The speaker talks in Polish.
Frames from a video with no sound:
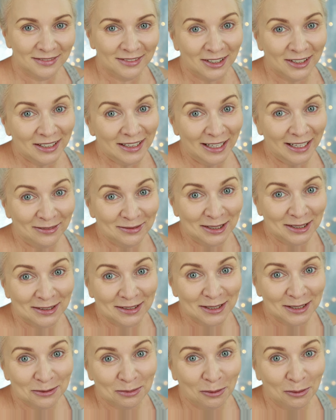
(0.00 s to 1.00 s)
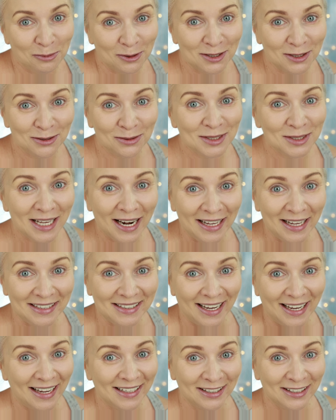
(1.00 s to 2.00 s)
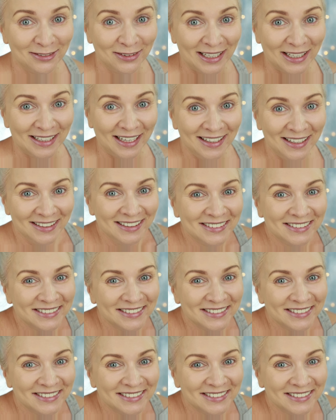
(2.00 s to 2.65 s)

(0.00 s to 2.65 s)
No i dla mnie to jest po prostu zaleta, a nie wada.